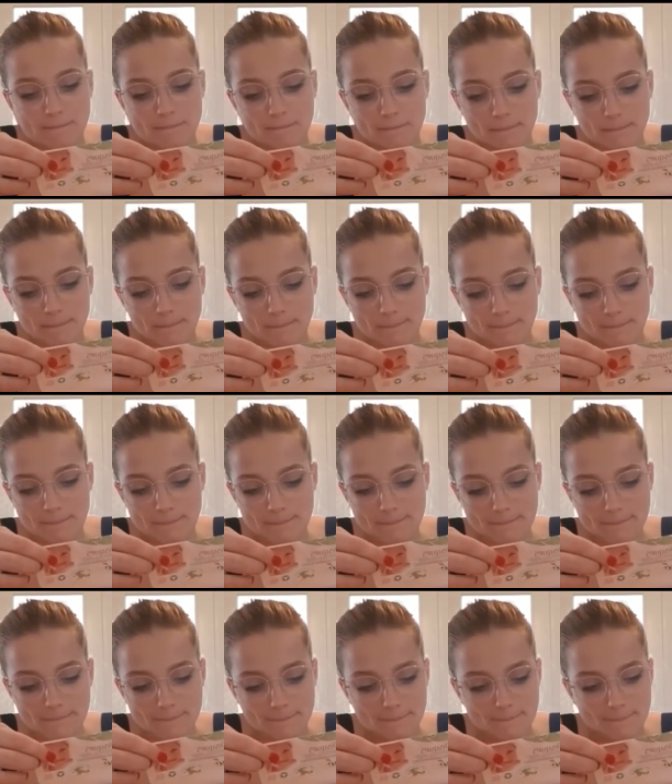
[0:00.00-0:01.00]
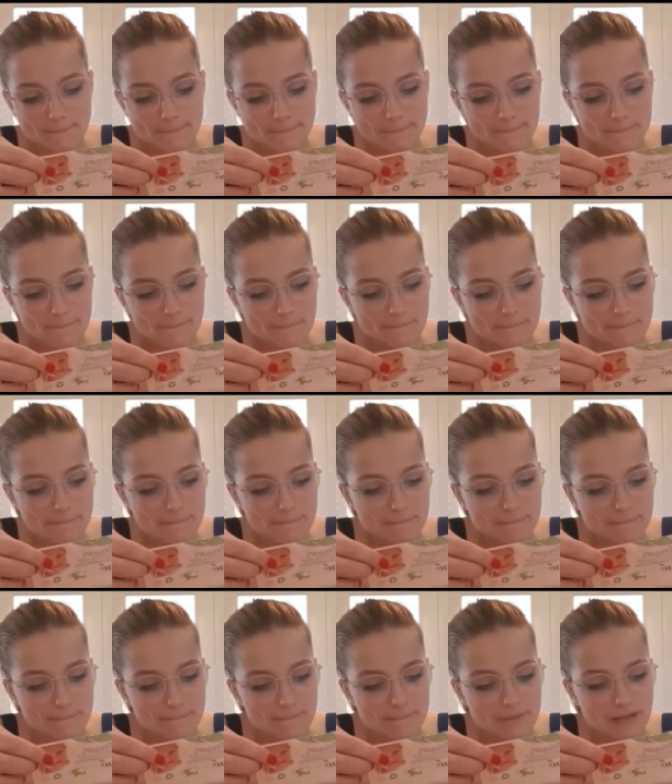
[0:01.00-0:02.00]
Mm -mm. mm
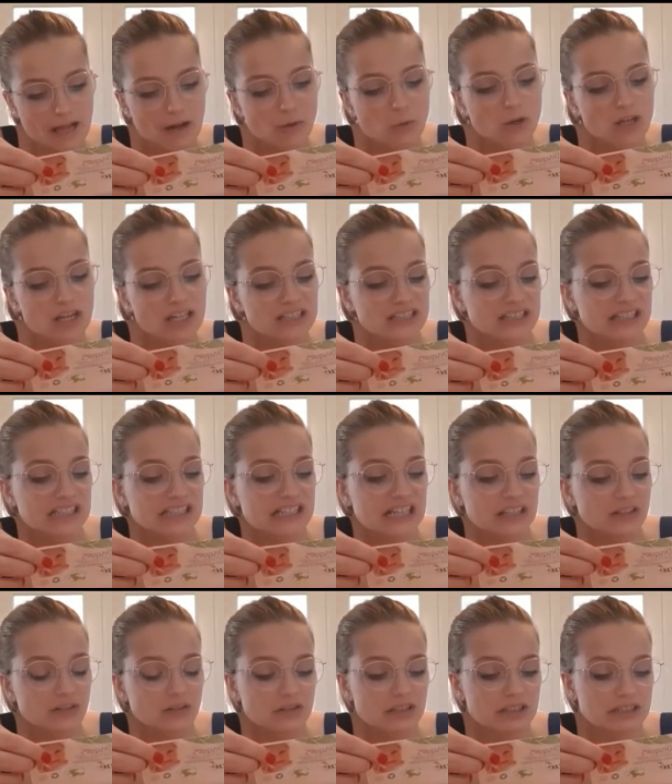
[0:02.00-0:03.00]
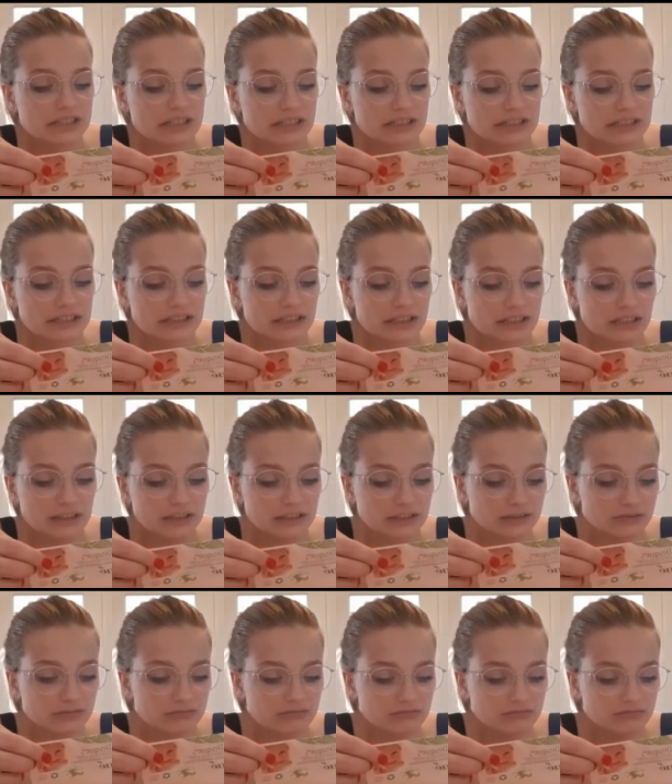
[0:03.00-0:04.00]
a 40 gradi o a 60
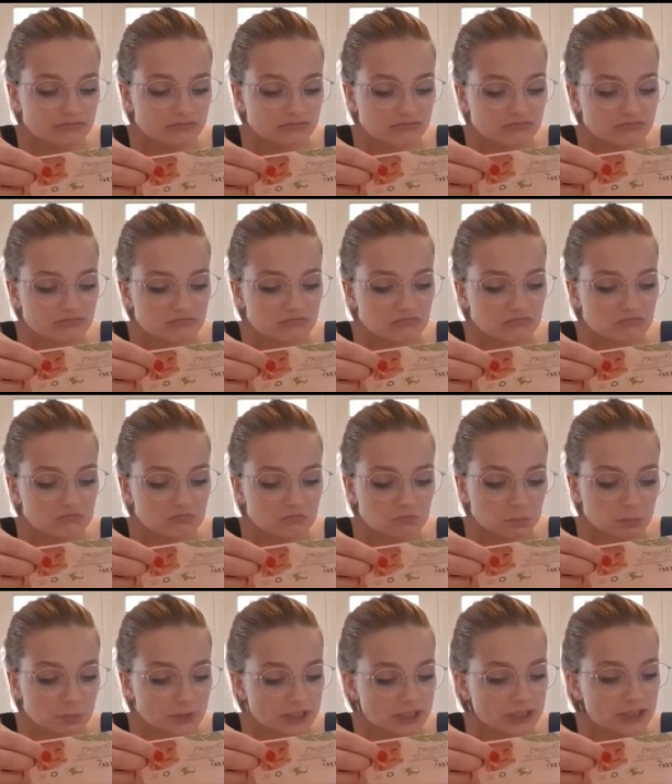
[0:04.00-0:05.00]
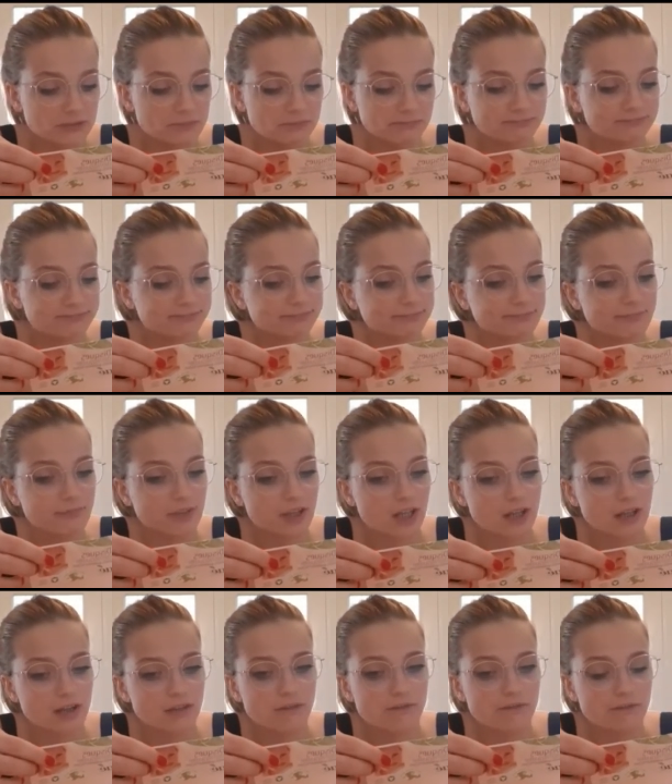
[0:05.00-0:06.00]
gradi. Bene,
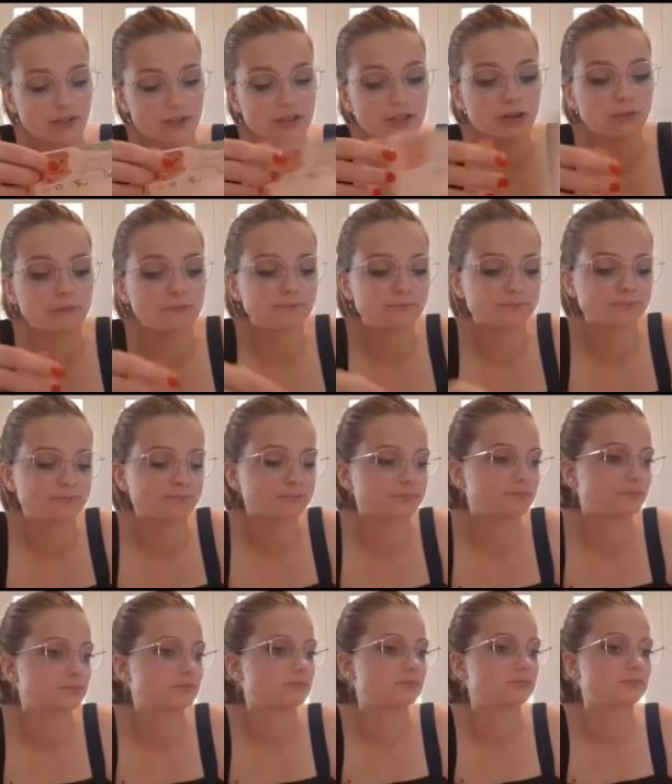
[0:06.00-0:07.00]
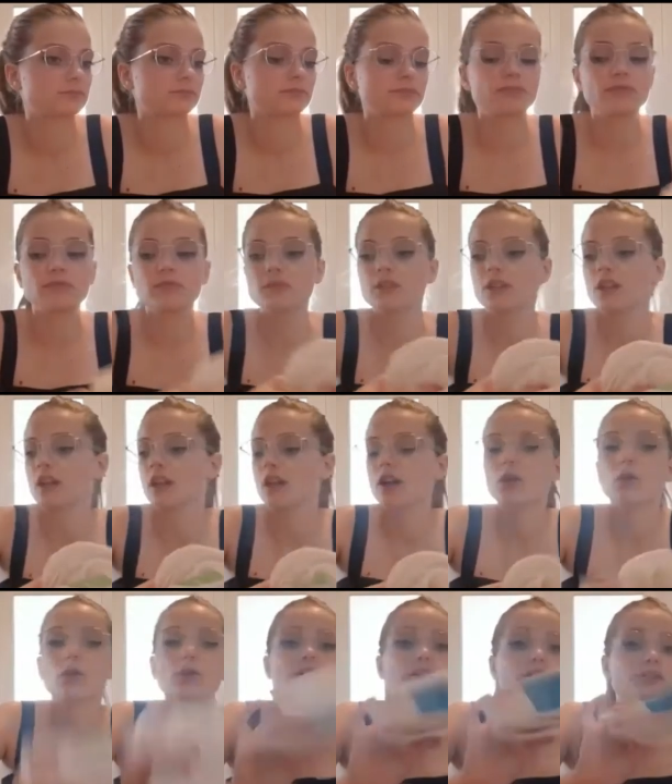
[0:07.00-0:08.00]
figo.
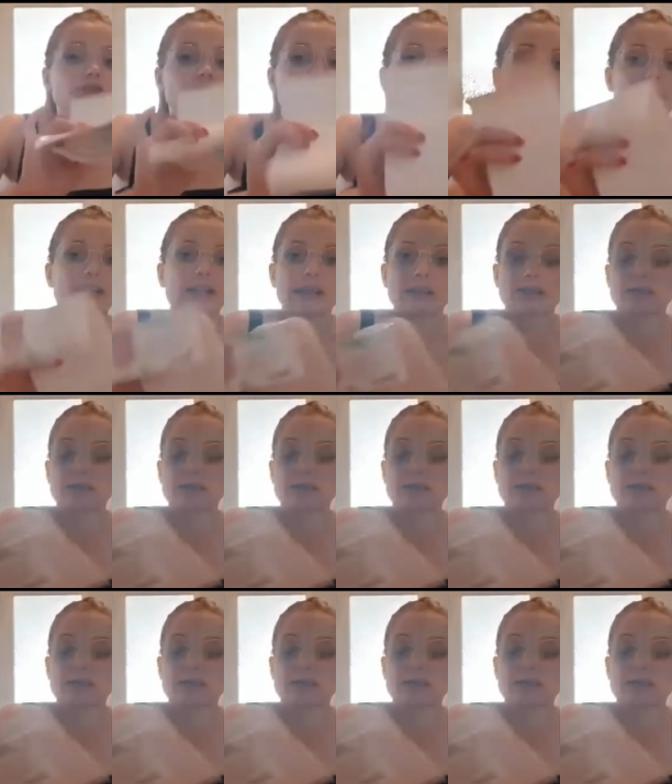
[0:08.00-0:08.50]
Quindi non dobbiamo neanche